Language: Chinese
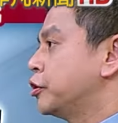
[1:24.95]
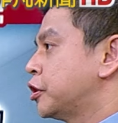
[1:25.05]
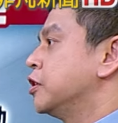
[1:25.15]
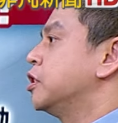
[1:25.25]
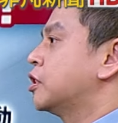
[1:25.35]
于
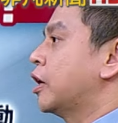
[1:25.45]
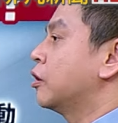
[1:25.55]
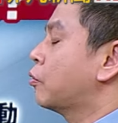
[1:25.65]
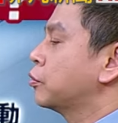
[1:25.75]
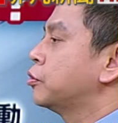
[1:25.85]
生技产
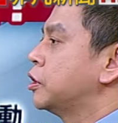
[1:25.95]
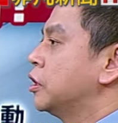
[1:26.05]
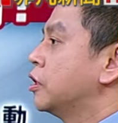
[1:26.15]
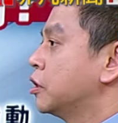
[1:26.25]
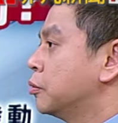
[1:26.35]
业过去
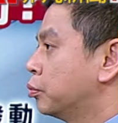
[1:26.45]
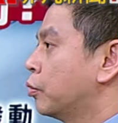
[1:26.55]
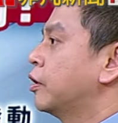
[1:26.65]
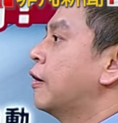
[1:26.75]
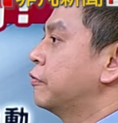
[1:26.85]
几年其实不
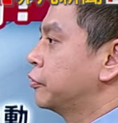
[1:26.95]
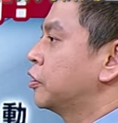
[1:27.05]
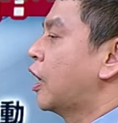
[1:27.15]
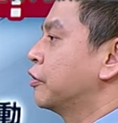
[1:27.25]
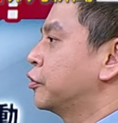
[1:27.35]
断在扶
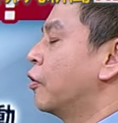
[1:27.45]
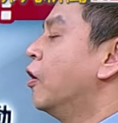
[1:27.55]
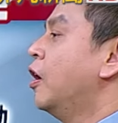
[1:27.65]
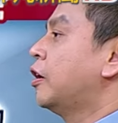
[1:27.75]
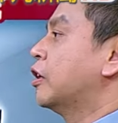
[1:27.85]
持当中。
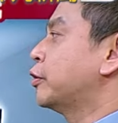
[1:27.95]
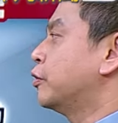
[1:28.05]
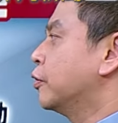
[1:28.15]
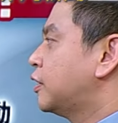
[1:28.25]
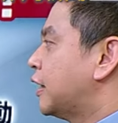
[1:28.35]
那虽
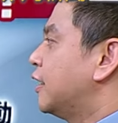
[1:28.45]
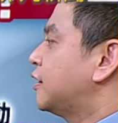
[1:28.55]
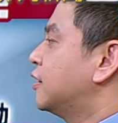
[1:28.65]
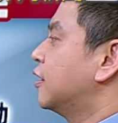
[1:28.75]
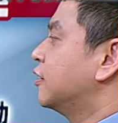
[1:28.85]
然说这一
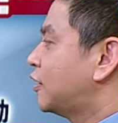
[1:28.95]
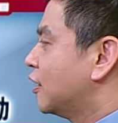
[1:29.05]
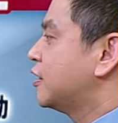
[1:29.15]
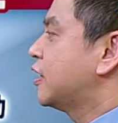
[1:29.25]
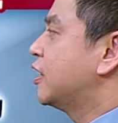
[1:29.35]
次的
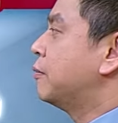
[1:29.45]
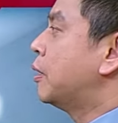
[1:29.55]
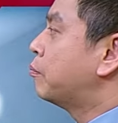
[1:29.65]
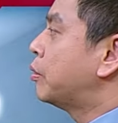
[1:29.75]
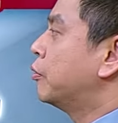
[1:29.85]
政见里
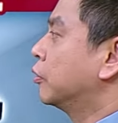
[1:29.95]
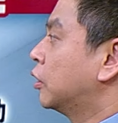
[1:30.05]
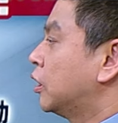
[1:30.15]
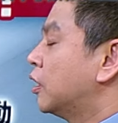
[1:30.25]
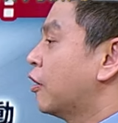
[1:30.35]
面并没有
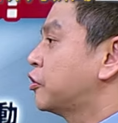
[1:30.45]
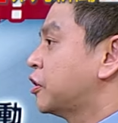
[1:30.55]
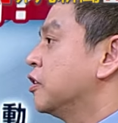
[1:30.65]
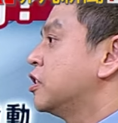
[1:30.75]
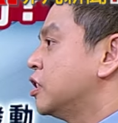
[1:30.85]
提到
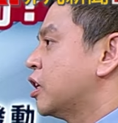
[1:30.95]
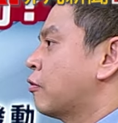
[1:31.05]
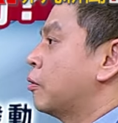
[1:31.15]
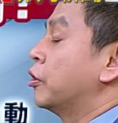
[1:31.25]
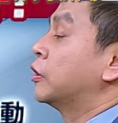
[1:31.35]
生技相
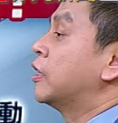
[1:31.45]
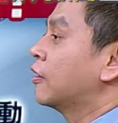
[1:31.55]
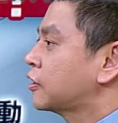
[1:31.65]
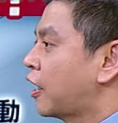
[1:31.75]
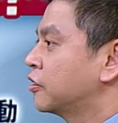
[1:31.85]
关，有提
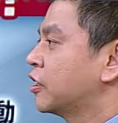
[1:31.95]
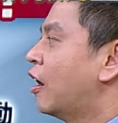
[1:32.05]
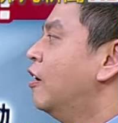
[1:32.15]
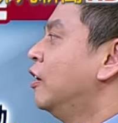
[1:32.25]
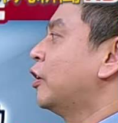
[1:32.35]
到长
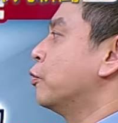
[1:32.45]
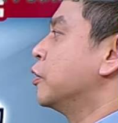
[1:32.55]
照，但我觉